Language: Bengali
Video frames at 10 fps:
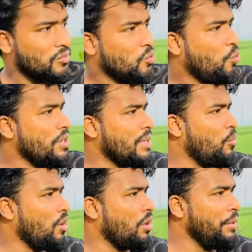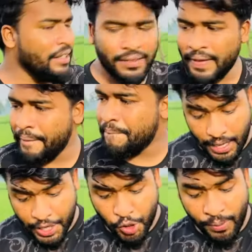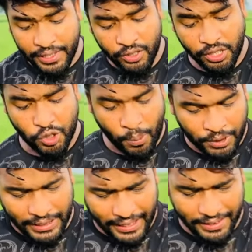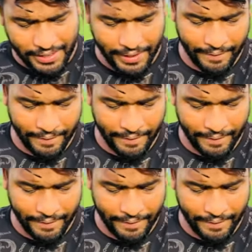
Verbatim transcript: কই যাবো এখন আমি এই সময় নেটওয়ার্কের সমস্যা দেখা দিচ্ছে